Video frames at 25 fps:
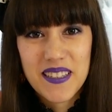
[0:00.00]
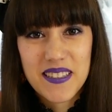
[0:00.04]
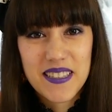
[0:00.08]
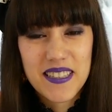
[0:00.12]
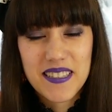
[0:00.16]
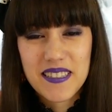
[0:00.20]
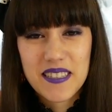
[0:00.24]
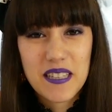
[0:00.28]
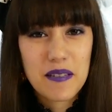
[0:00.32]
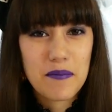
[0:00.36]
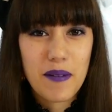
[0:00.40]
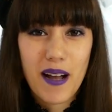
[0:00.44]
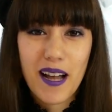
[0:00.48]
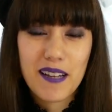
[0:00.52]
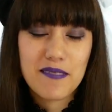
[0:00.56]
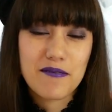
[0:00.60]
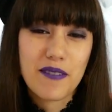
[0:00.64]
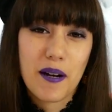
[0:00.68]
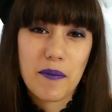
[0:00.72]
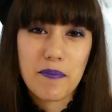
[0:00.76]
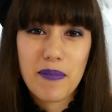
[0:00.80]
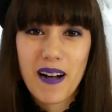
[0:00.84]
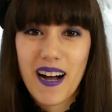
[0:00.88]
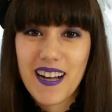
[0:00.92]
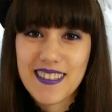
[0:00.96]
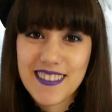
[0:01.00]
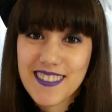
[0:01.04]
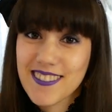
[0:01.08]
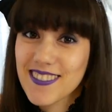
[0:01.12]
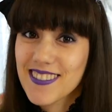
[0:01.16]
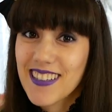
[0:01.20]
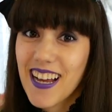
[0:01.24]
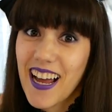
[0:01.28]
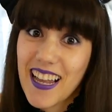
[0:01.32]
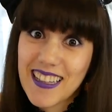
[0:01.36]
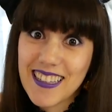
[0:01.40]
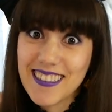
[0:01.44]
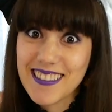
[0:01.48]
ist das Thema einfach Party
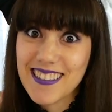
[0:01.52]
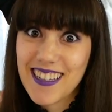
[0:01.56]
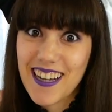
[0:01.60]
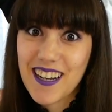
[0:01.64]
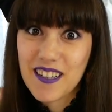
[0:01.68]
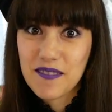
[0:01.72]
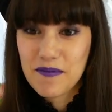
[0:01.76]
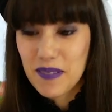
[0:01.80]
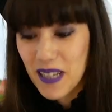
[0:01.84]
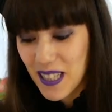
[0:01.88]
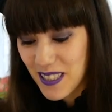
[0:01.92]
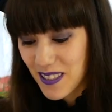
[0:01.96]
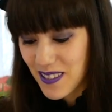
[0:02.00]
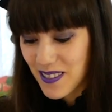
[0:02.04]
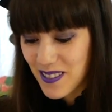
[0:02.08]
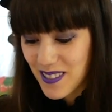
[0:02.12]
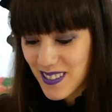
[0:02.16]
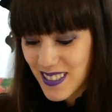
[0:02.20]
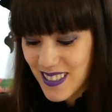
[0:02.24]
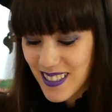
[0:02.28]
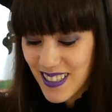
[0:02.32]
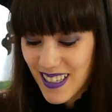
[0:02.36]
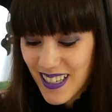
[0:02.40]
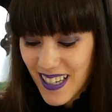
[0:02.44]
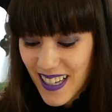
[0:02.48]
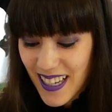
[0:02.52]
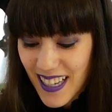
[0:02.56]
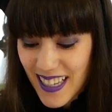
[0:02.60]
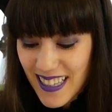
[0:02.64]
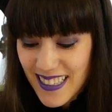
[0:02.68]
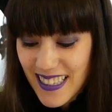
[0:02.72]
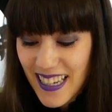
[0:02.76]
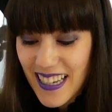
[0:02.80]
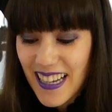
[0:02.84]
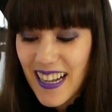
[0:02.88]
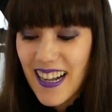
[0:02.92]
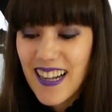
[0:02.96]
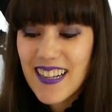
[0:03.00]
und alle tragen Partyhüte.
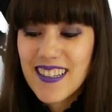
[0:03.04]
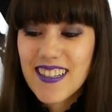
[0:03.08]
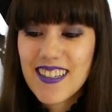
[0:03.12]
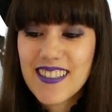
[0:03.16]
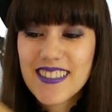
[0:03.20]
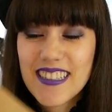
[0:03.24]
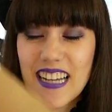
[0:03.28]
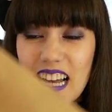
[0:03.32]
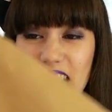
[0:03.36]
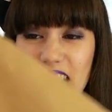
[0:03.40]
Naja, könnt